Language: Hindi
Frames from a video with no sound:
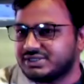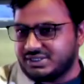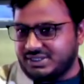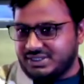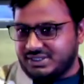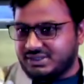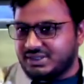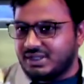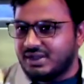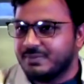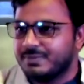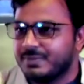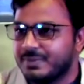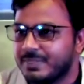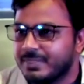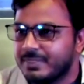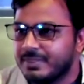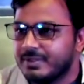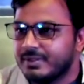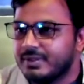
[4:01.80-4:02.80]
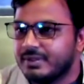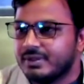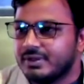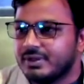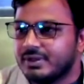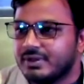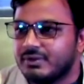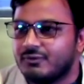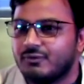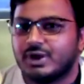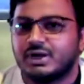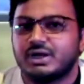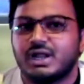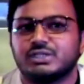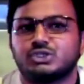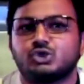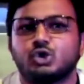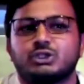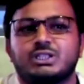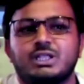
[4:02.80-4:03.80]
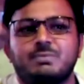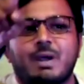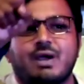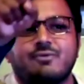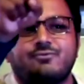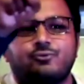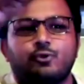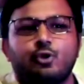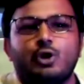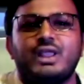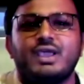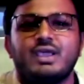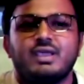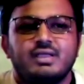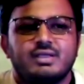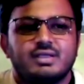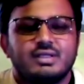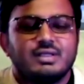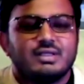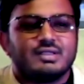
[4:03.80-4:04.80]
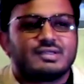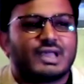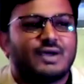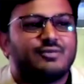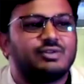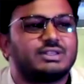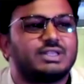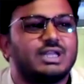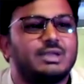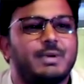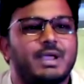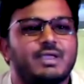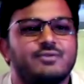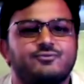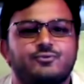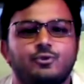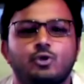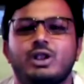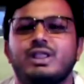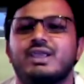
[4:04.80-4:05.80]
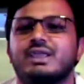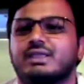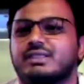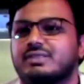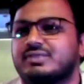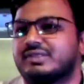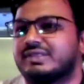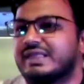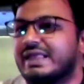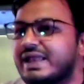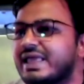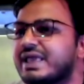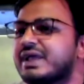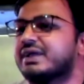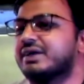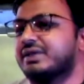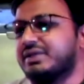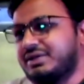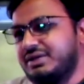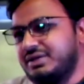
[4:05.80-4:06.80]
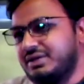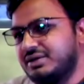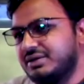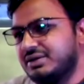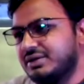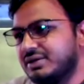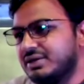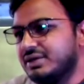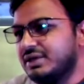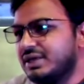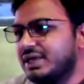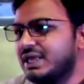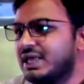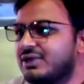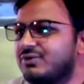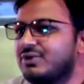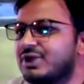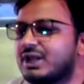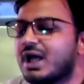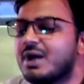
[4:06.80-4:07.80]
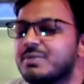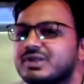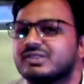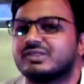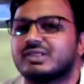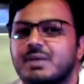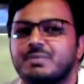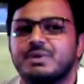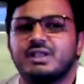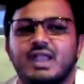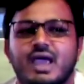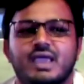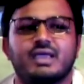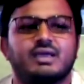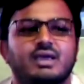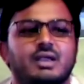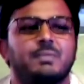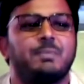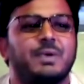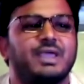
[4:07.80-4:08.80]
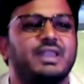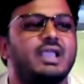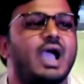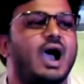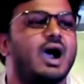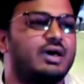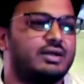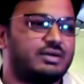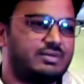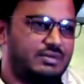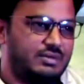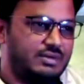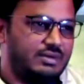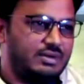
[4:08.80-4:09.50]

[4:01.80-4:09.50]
चाहिए था वरना ज्योतिबा फूले सावित्रीबाई फूले से लेकर के ईवी e रामास्वामी नायकर पेरियार